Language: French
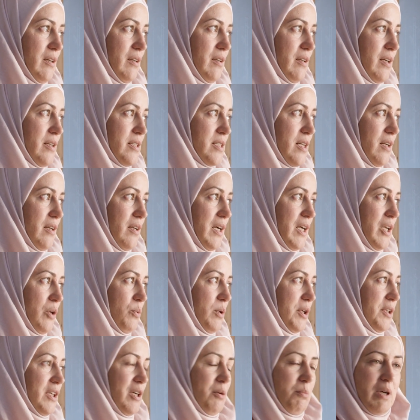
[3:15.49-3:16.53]
dans notre
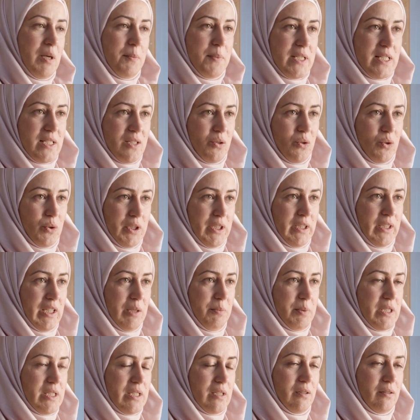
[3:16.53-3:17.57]
centre, mais aussi au
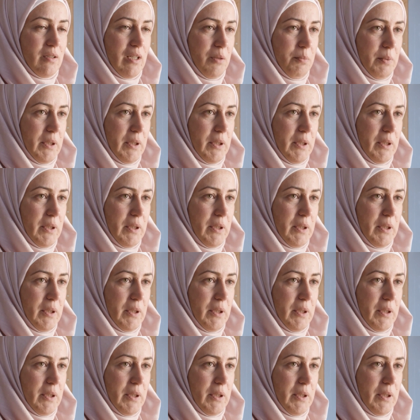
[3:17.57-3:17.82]
Liban.